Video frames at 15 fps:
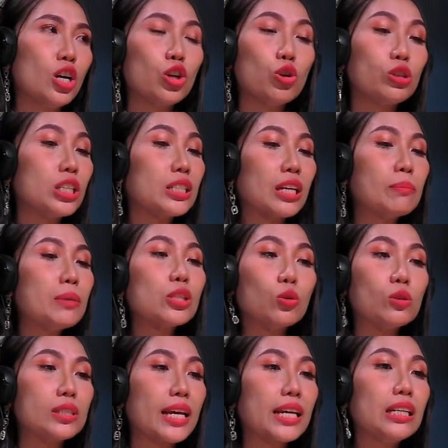โดยที่ฉันไม่ส
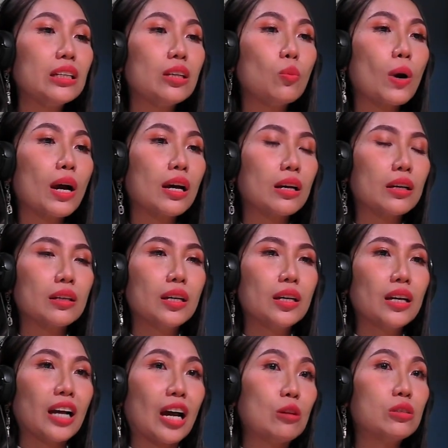นใจเลยว่า
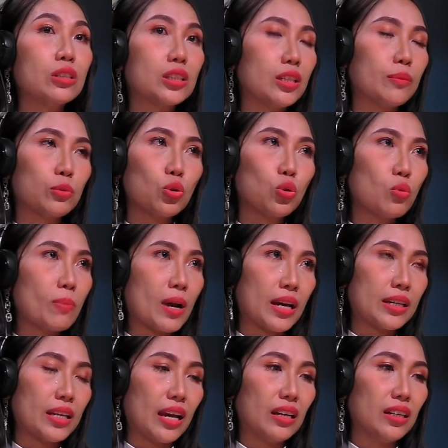เขาจะเติบโตมา
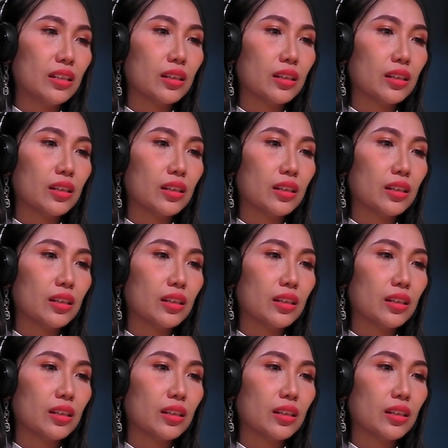เนี่ย